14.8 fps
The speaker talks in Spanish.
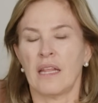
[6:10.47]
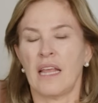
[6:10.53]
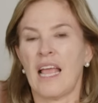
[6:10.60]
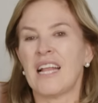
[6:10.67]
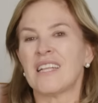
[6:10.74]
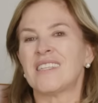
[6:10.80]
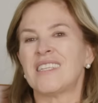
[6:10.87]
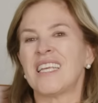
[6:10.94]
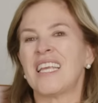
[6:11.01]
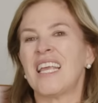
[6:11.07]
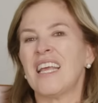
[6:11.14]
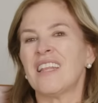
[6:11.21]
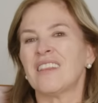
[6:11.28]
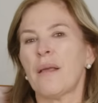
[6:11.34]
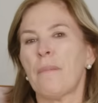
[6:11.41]
El
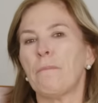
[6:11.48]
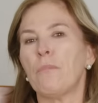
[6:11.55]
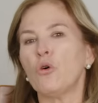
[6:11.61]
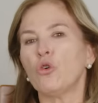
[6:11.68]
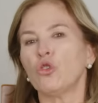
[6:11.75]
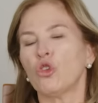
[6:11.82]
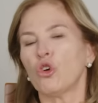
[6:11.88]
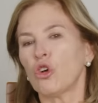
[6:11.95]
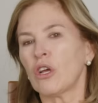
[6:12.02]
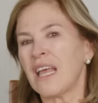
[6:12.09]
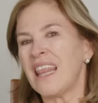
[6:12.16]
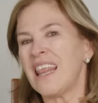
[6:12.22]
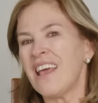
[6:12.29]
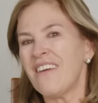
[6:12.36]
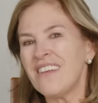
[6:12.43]
siguiente punto
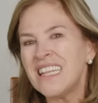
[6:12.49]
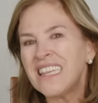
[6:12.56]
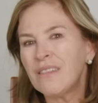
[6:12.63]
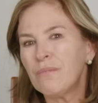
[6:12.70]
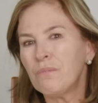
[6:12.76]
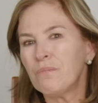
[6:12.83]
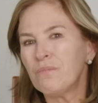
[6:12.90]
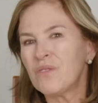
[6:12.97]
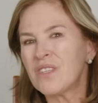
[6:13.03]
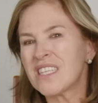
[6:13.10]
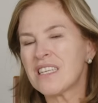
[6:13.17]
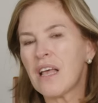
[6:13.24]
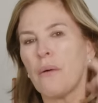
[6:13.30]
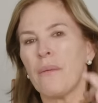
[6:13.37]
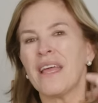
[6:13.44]
que deben
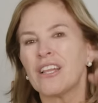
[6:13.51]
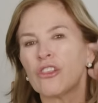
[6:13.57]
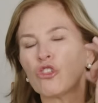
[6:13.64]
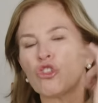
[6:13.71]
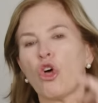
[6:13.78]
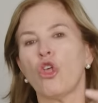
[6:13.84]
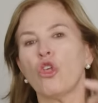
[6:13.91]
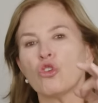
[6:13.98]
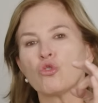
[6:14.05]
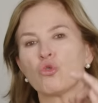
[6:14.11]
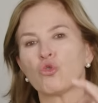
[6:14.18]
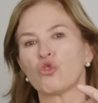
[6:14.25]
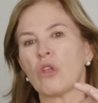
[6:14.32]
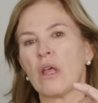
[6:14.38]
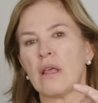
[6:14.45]
saber todos
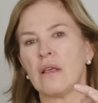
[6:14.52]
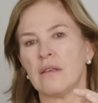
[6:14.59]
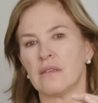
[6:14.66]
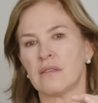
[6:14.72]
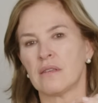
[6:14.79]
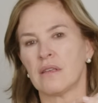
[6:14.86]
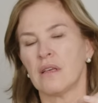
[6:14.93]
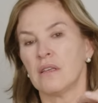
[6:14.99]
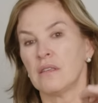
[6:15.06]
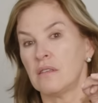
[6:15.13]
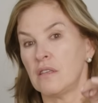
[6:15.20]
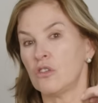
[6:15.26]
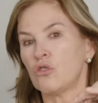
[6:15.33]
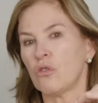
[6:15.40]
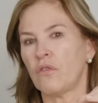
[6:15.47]
ustedes
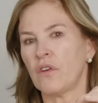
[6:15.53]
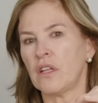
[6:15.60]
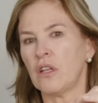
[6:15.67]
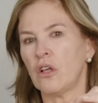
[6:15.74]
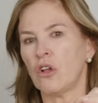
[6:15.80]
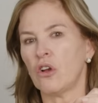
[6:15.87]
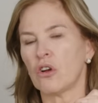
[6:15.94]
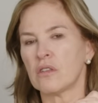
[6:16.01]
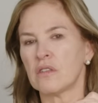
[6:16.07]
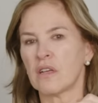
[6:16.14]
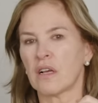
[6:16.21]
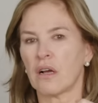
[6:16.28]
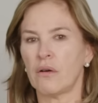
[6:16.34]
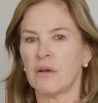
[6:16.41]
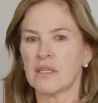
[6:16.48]
si sufren de dolores
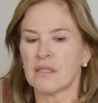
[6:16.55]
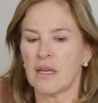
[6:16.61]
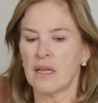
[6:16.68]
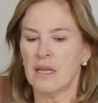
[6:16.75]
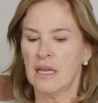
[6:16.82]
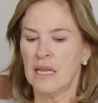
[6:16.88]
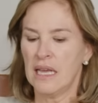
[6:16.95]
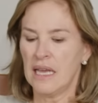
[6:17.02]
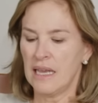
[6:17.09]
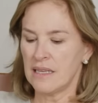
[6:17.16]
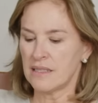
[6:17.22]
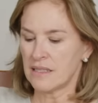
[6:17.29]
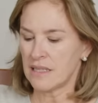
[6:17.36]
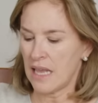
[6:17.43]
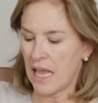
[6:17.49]
de cabeza
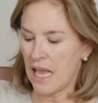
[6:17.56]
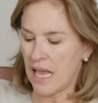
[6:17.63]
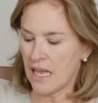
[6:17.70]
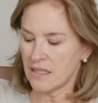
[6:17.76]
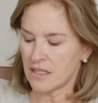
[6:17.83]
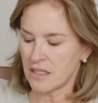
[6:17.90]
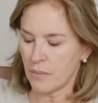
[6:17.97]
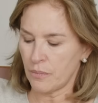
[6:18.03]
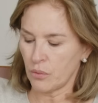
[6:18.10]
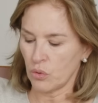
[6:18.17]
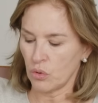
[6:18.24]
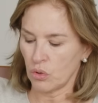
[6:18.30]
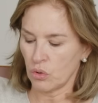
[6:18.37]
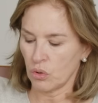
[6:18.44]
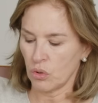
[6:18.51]
es este
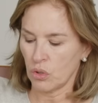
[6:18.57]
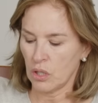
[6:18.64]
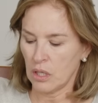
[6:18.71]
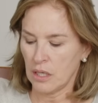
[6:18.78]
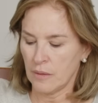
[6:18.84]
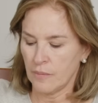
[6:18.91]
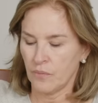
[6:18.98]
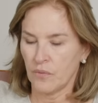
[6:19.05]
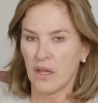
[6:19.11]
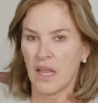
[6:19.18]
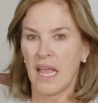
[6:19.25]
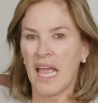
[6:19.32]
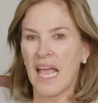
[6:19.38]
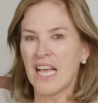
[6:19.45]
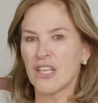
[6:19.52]
punto.
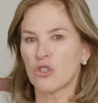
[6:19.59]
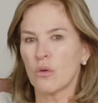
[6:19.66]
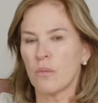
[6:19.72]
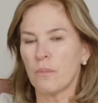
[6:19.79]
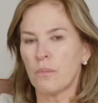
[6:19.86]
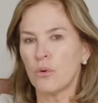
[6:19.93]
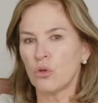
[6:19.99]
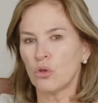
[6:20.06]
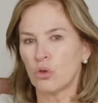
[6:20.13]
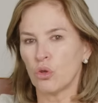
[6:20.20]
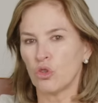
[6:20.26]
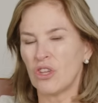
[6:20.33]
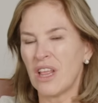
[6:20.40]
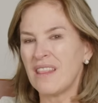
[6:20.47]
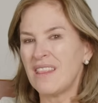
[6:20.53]
Es un
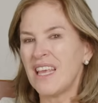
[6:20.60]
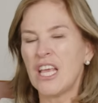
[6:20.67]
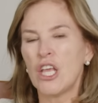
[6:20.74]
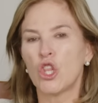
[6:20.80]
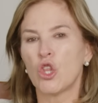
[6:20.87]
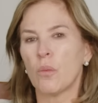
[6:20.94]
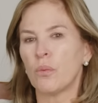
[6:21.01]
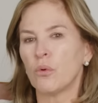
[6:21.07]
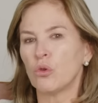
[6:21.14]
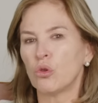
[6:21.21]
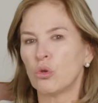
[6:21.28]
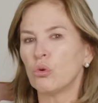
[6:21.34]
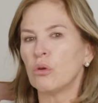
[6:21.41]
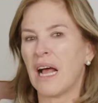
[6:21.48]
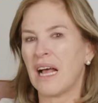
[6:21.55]
punto de
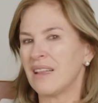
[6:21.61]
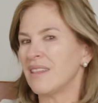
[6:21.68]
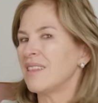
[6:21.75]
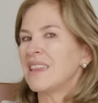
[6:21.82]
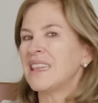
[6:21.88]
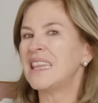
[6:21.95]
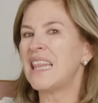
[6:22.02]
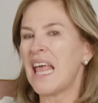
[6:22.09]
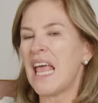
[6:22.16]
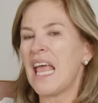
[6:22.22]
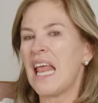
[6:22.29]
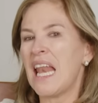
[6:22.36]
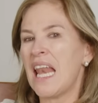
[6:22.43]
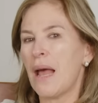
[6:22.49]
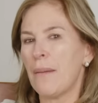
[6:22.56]
digitopuntura
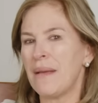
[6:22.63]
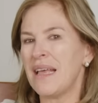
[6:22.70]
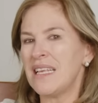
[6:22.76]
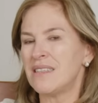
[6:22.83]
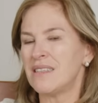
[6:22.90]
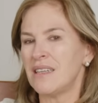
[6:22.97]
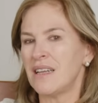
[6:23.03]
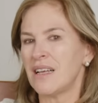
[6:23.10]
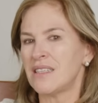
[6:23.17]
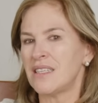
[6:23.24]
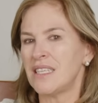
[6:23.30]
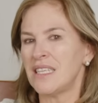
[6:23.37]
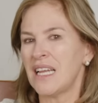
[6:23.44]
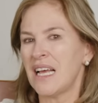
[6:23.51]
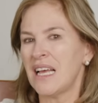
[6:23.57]
de la medicina
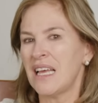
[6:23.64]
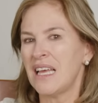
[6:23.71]
china